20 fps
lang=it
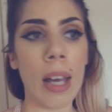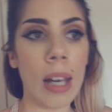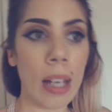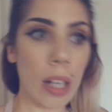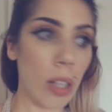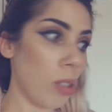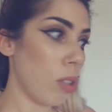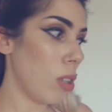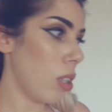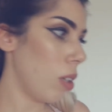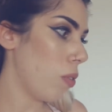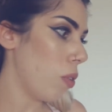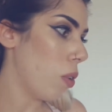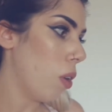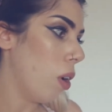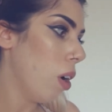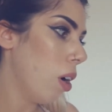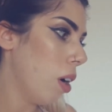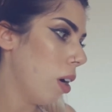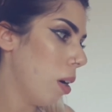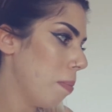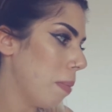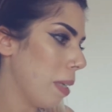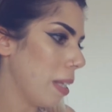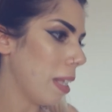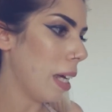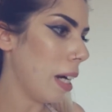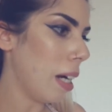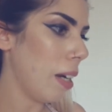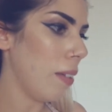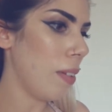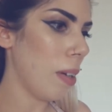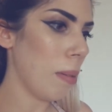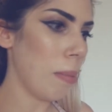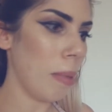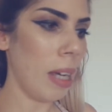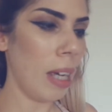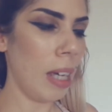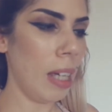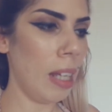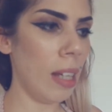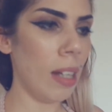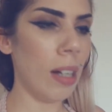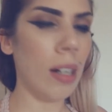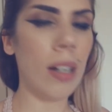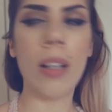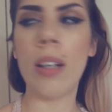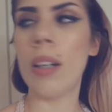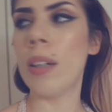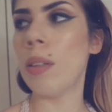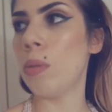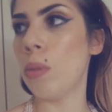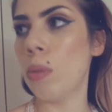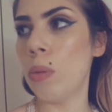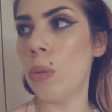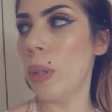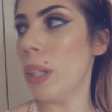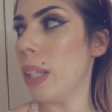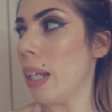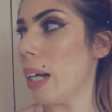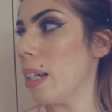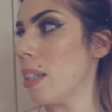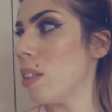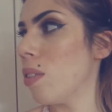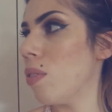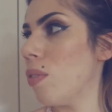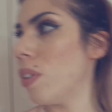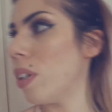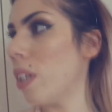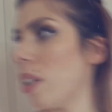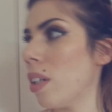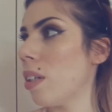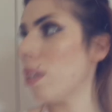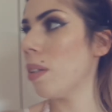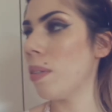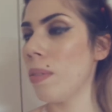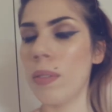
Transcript: e adesso devo mandarle via mail sui transfer,